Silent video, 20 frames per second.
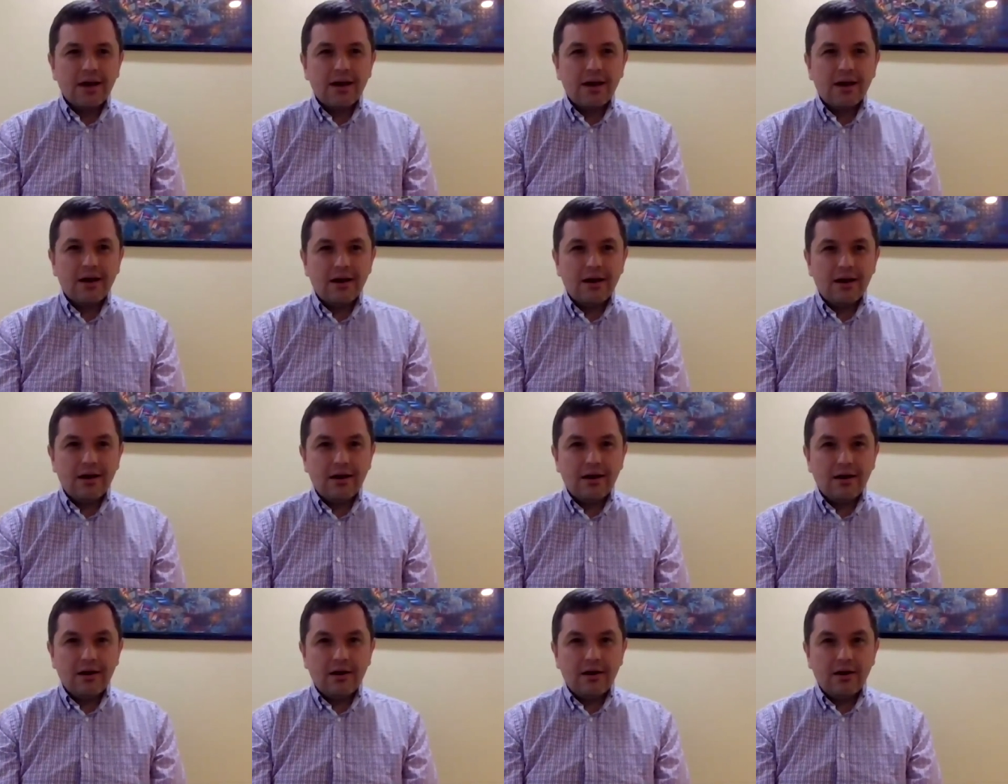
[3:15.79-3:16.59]

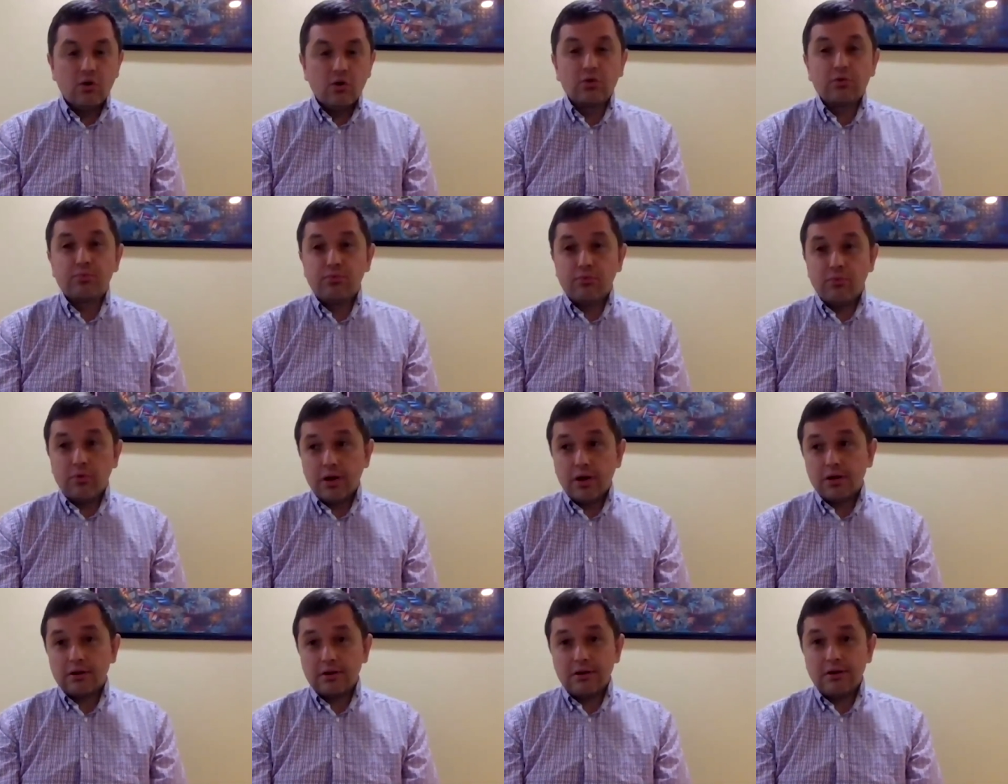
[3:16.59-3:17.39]
L'autre
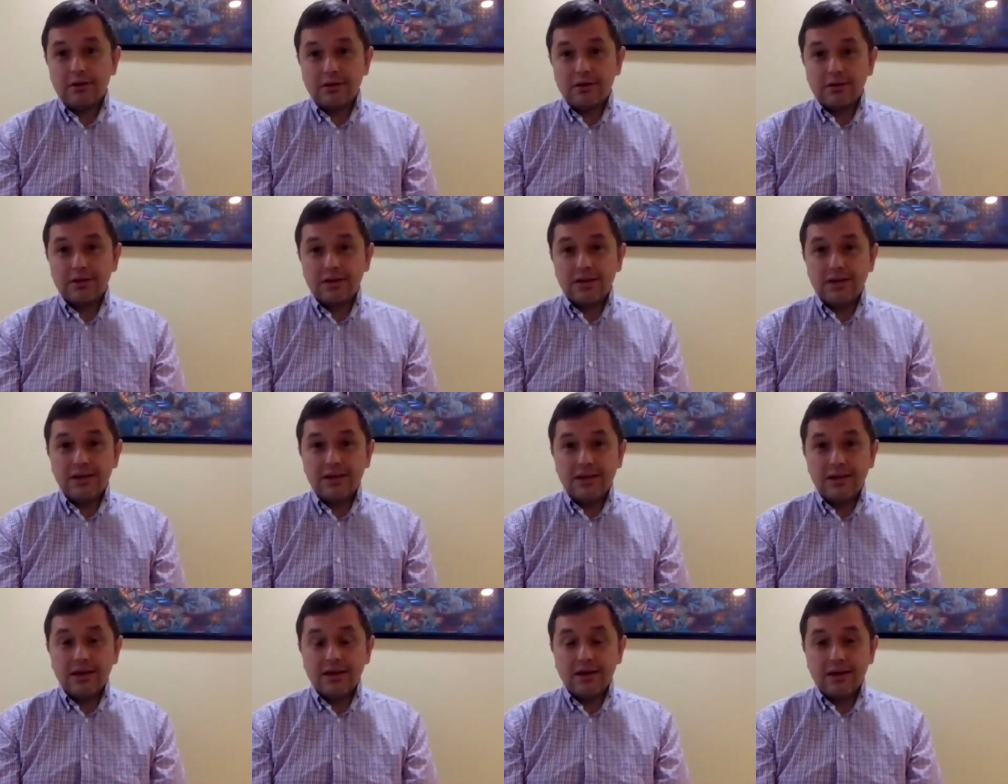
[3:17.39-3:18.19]
point
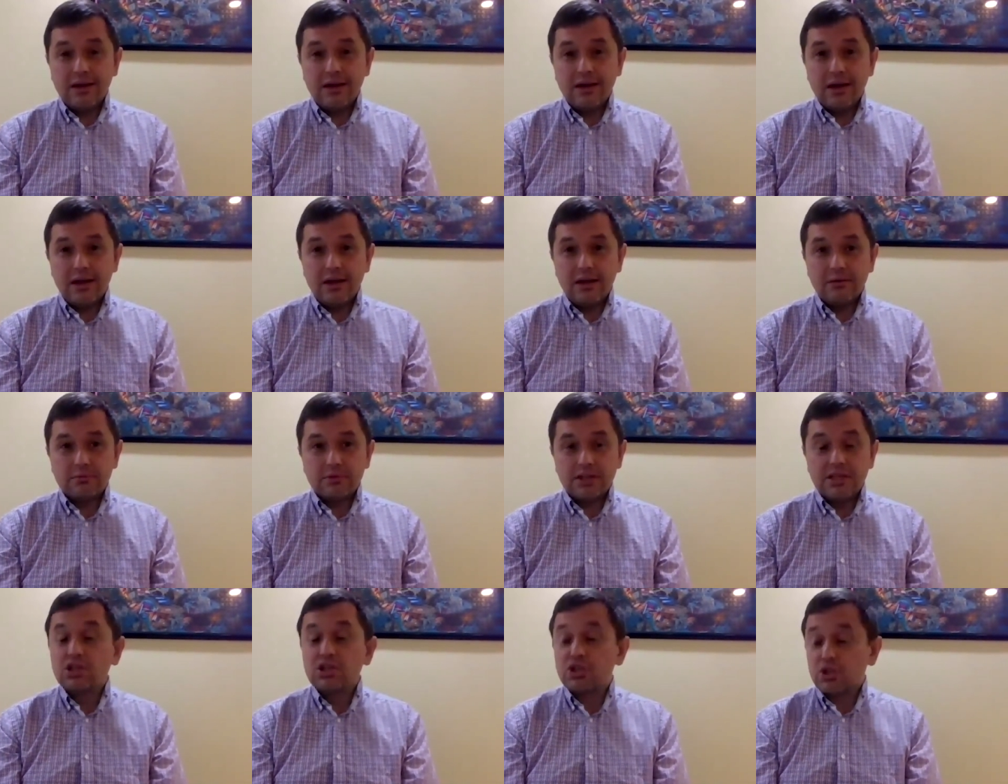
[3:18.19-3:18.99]
qui,
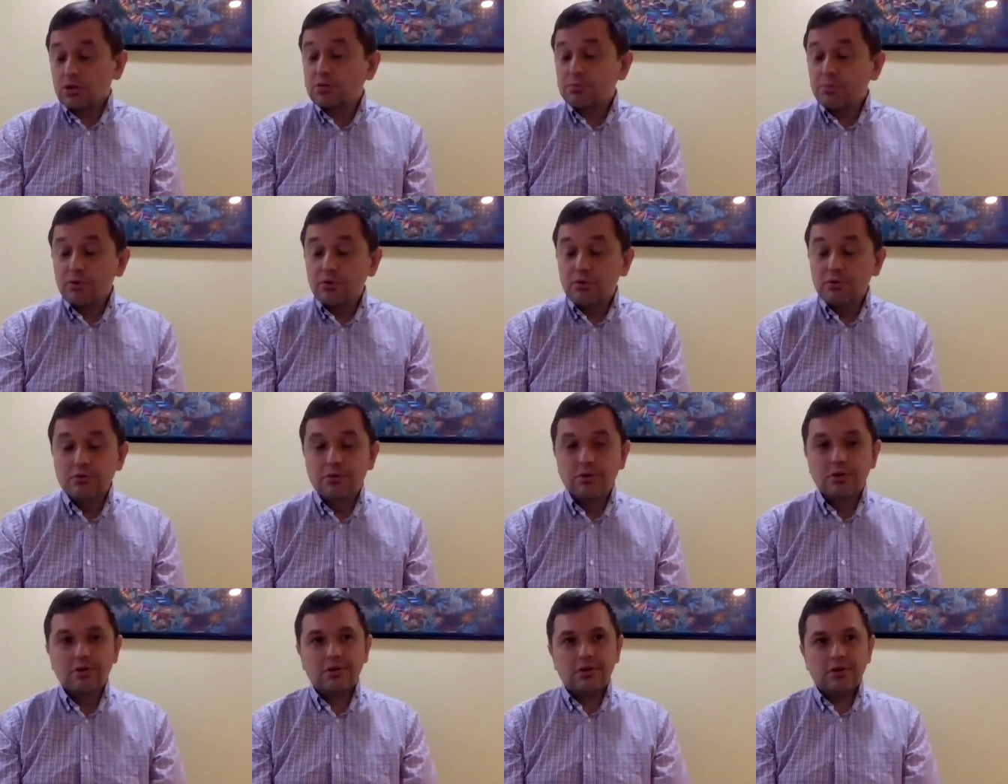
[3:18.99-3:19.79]
qui change
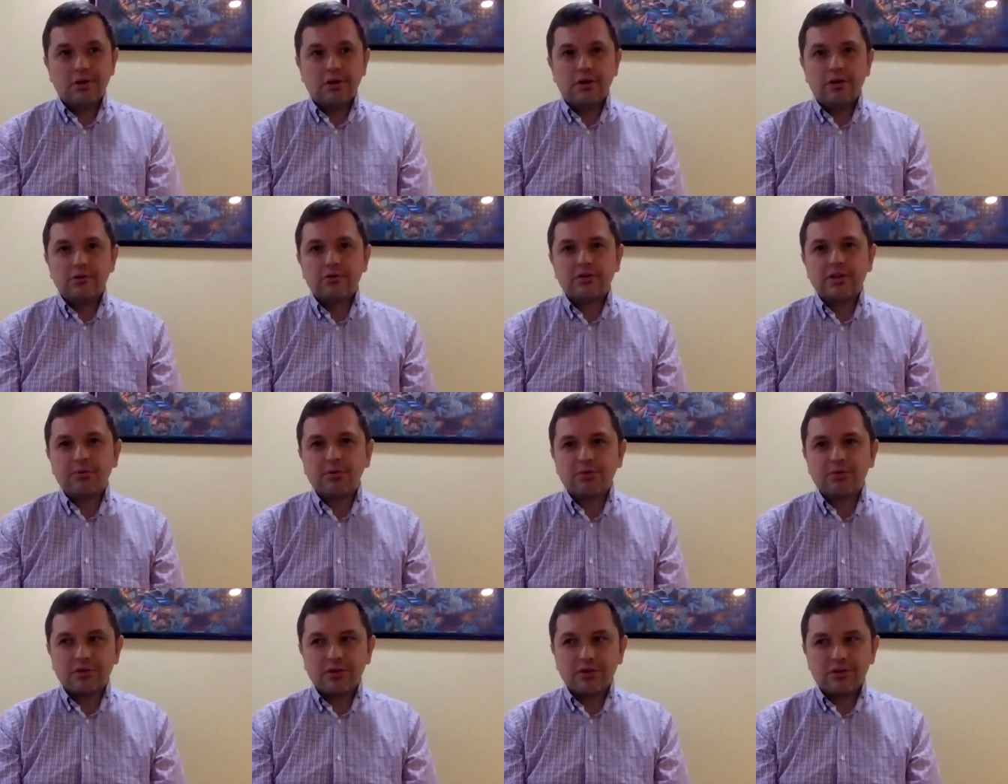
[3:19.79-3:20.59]
beaucoup euh,
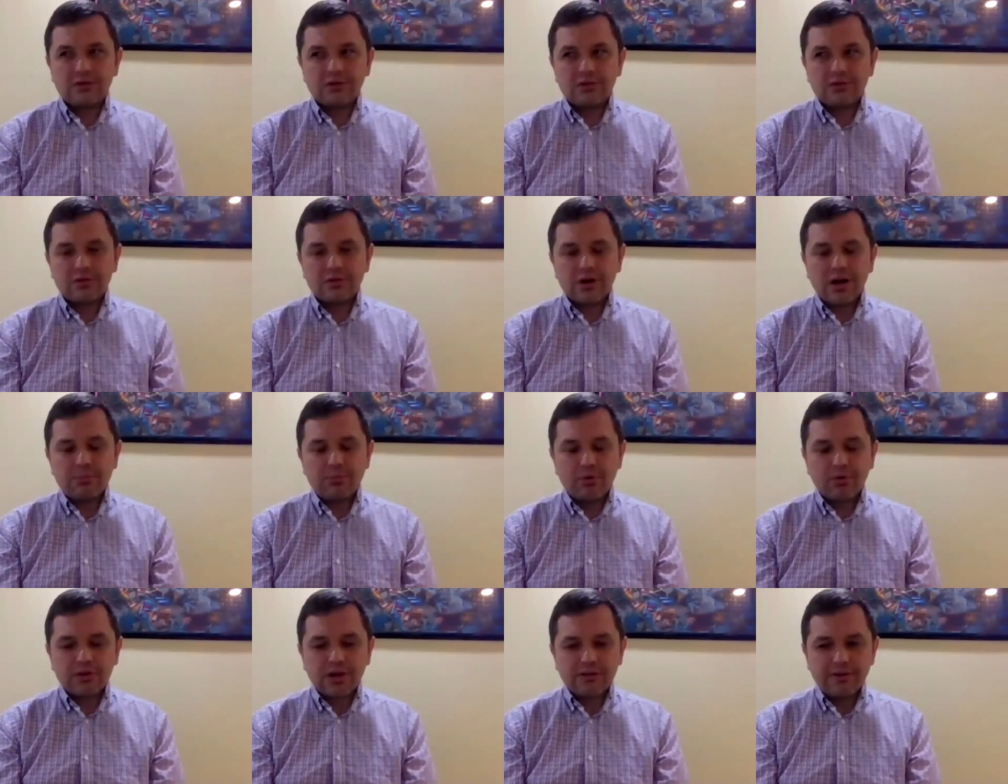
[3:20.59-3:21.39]
notamment dans, dans, le
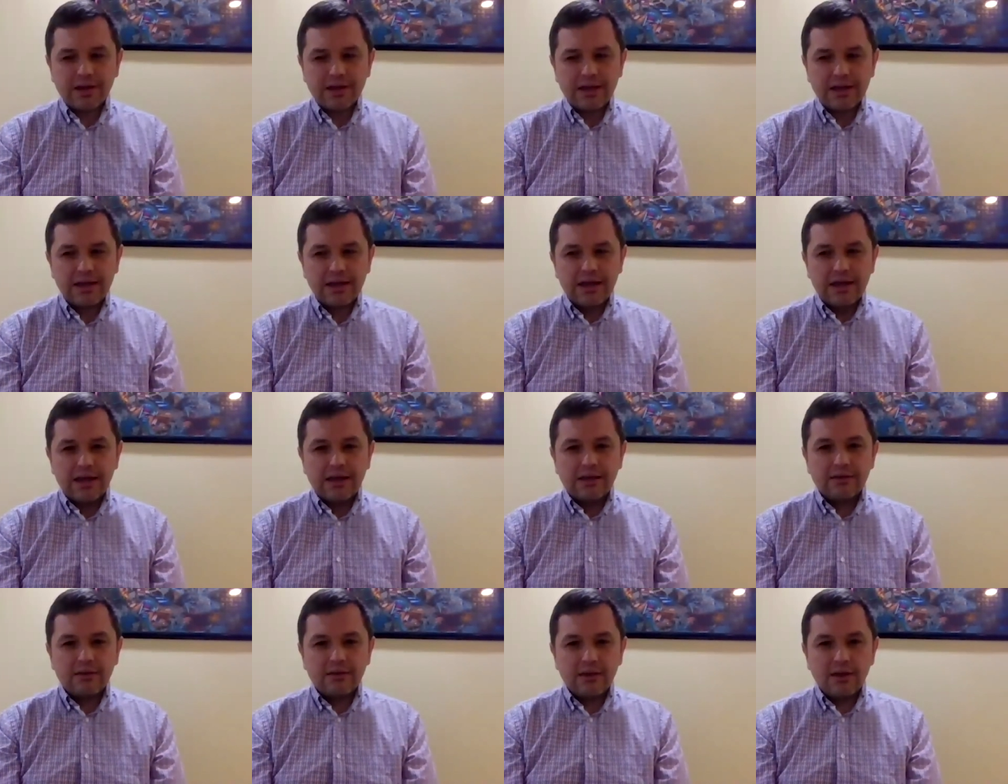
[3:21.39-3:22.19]
rapport au travail,
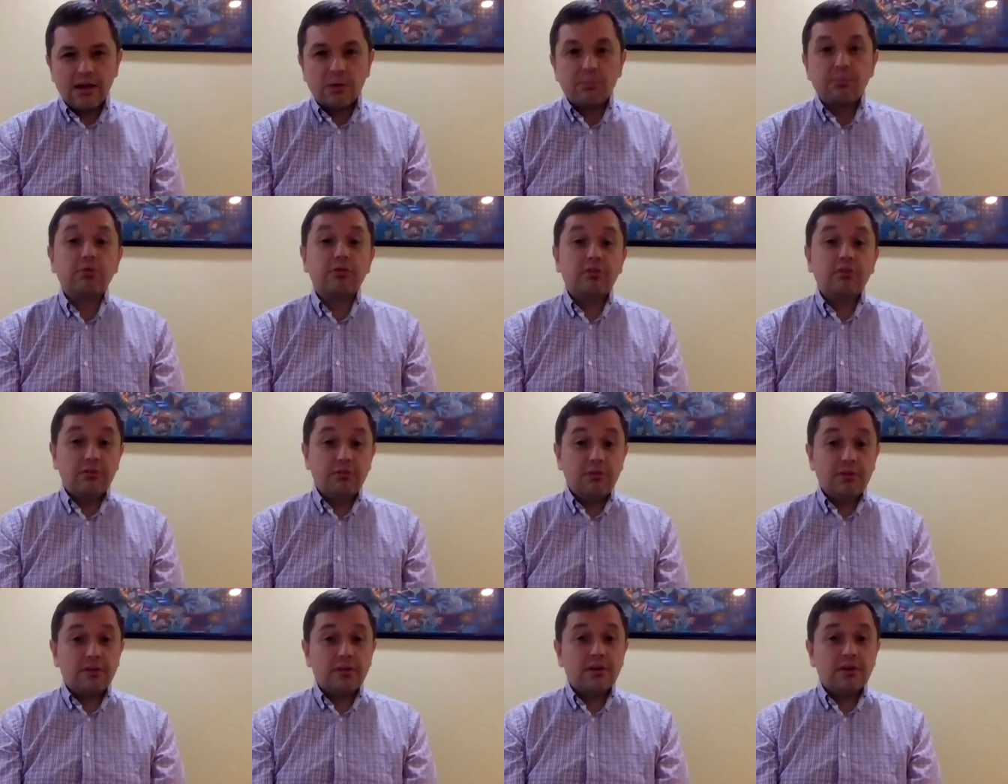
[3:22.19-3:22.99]
c'est la
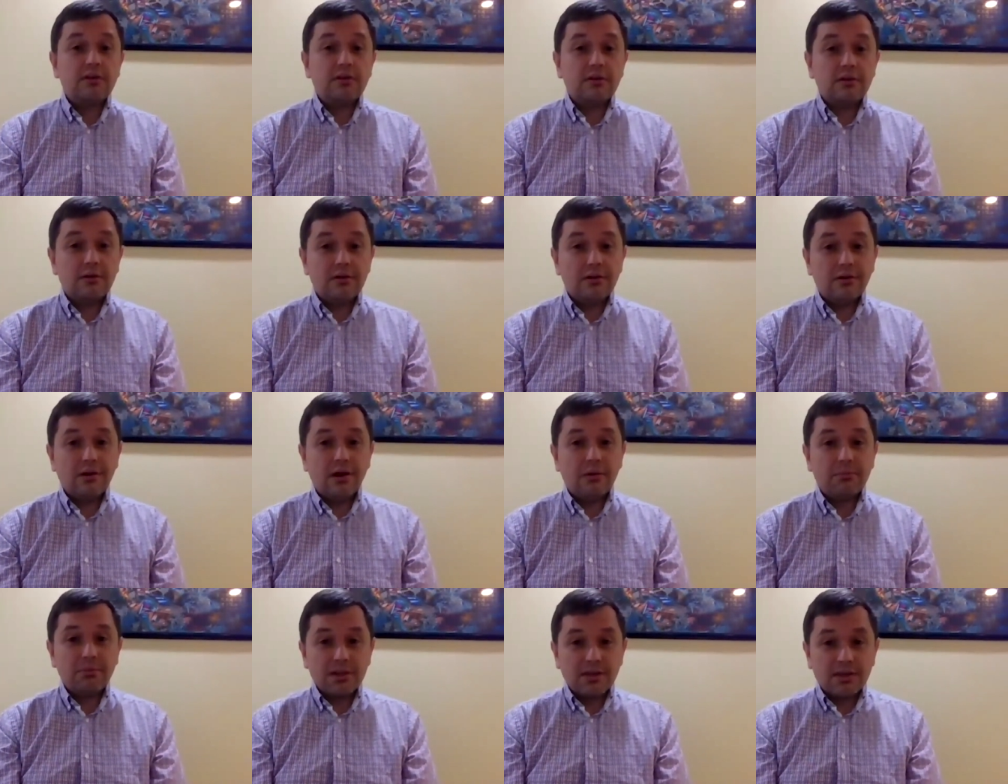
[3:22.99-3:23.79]
positivité euh,
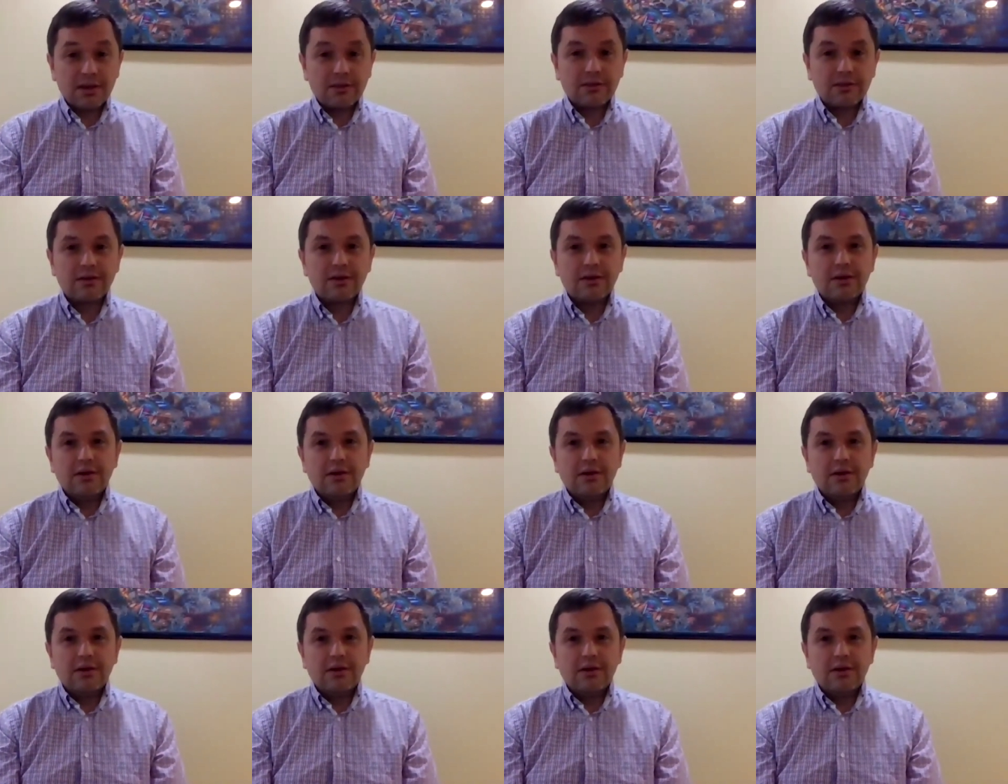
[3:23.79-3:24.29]
américaine.